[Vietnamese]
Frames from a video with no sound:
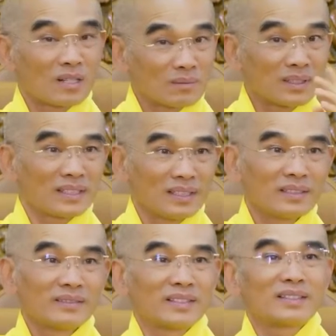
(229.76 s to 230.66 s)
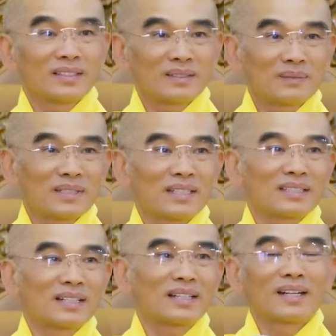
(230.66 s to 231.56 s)
không để ý vẫn dính mới
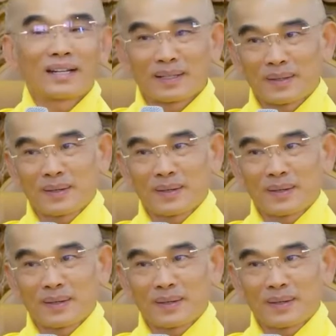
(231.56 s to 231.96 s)
là chết nè.